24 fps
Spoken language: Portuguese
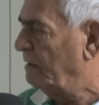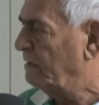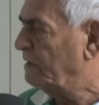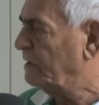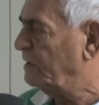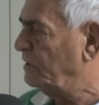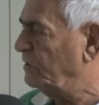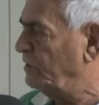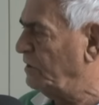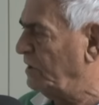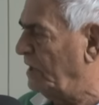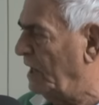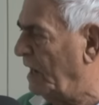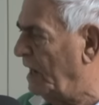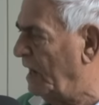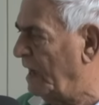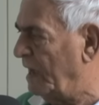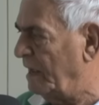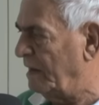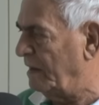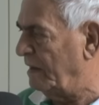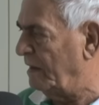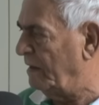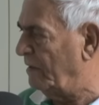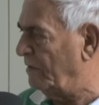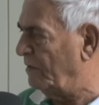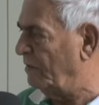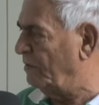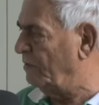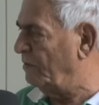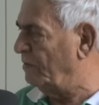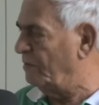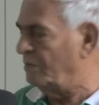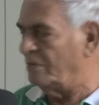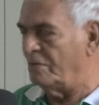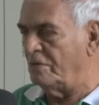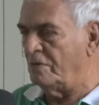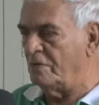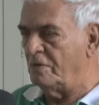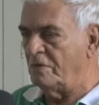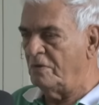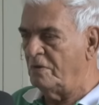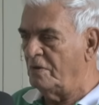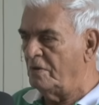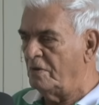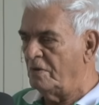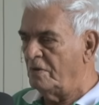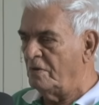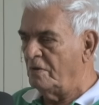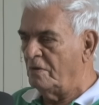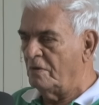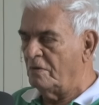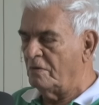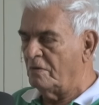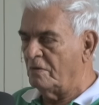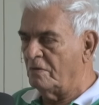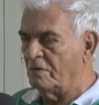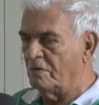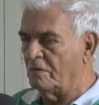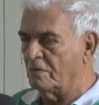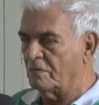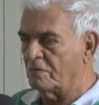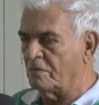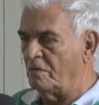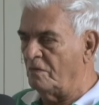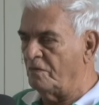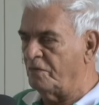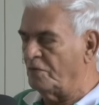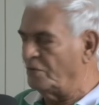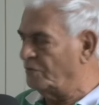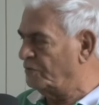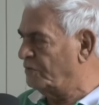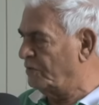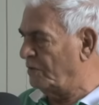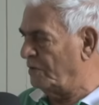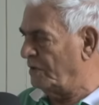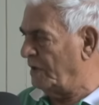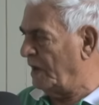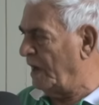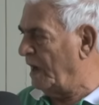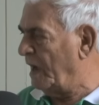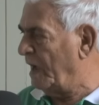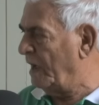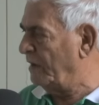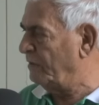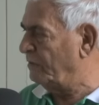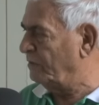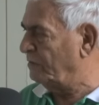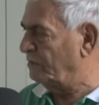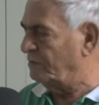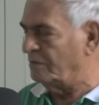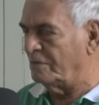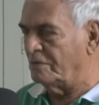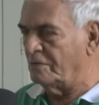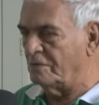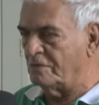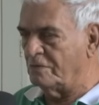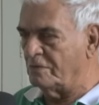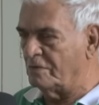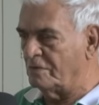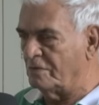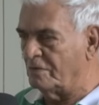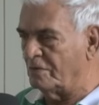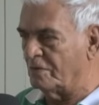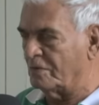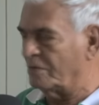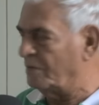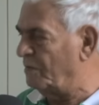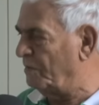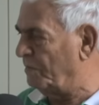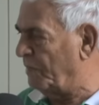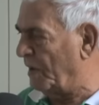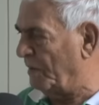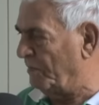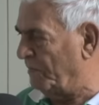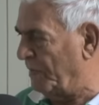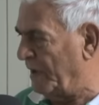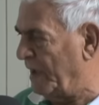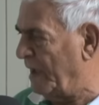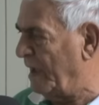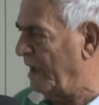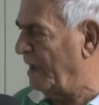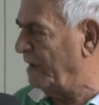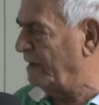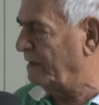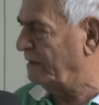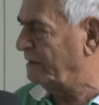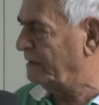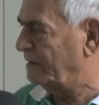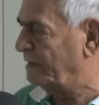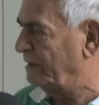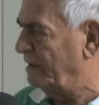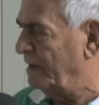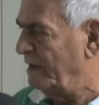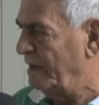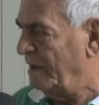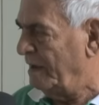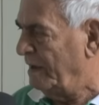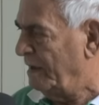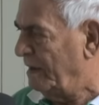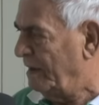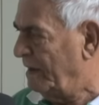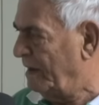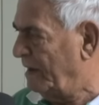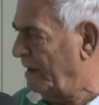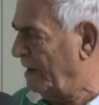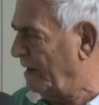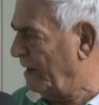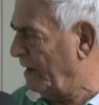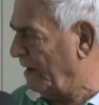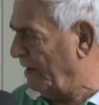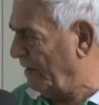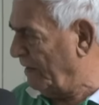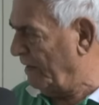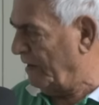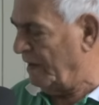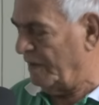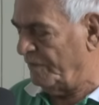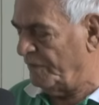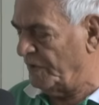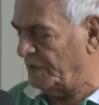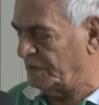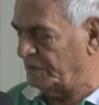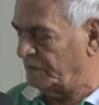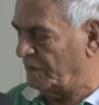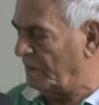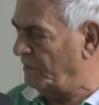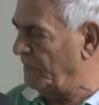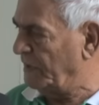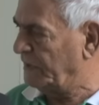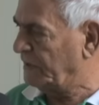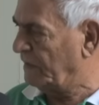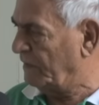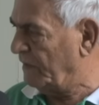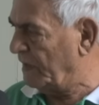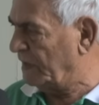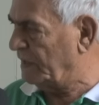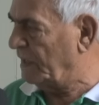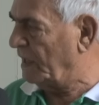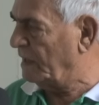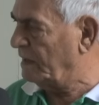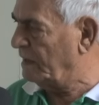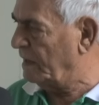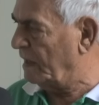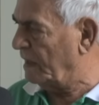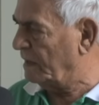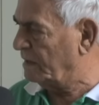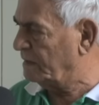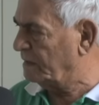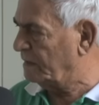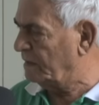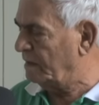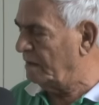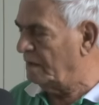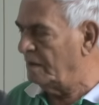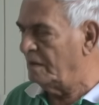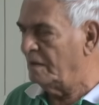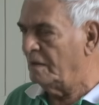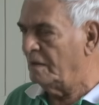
Se diária, ou, ou com funcionário, ou, ou com papéis. É, efetivamente a verdade é essa.